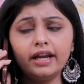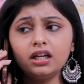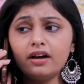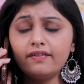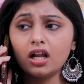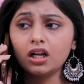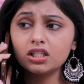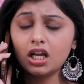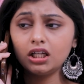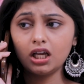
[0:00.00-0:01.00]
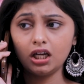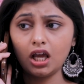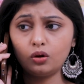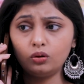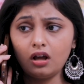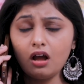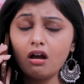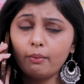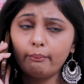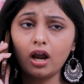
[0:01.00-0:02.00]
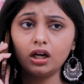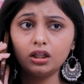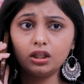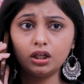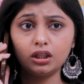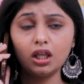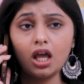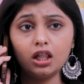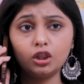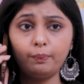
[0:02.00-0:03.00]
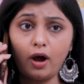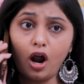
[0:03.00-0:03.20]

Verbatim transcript: ఎండ వాన చలి అని లేకుండా బయట తిరిగితే హెల్త్